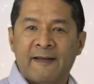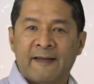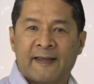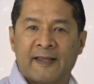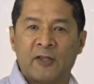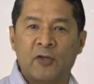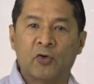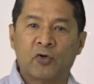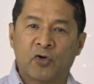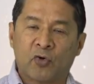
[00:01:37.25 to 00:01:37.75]

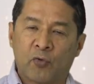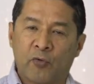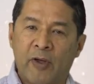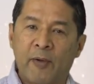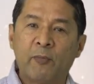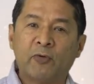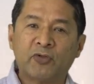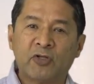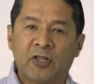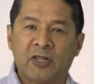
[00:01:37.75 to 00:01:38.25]
que nos
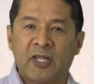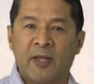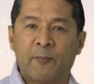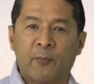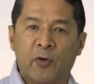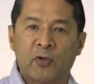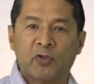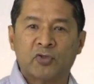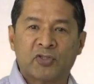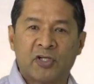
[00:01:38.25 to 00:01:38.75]
robemos el
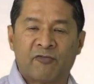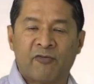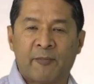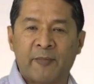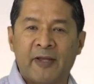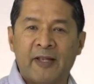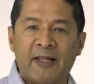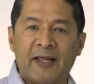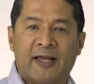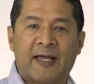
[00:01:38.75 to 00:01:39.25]
tiempo de nuestra
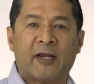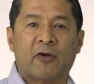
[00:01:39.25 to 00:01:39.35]
familia,